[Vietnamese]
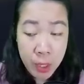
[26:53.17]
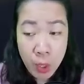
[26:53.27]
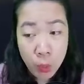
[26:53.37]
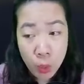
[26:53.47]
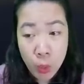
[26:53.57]

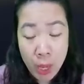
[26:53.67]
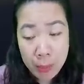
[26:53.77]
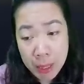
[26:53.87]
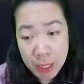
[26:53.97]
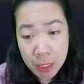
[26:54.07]
Lúc Tô Noãn
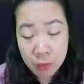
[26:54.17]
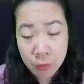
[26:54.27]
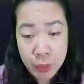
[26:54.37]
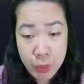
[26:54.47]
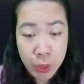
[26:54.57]
bất lực
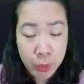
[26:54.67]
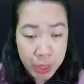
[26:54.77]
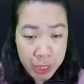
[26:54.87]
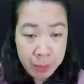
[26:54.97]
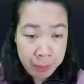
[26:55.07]
vì chuyện của
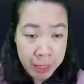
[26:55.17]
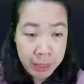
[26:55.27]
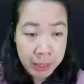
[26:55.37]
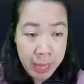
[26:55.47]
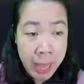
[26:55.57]
chị
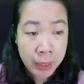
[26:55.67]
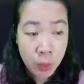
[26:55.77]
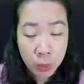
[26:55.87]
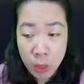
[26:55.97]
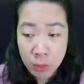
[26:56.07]
mình, anh
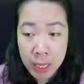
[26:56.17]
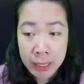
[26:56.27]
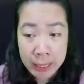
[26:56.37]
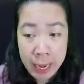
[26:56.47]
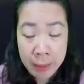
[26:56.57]
cũng không
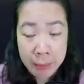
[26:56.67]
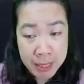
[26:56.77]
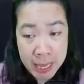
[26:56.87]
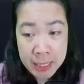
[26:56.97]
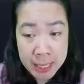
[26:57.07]
ngần ngại mà
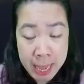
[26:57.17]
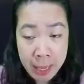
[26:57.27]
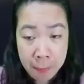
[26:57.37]
san sẻ.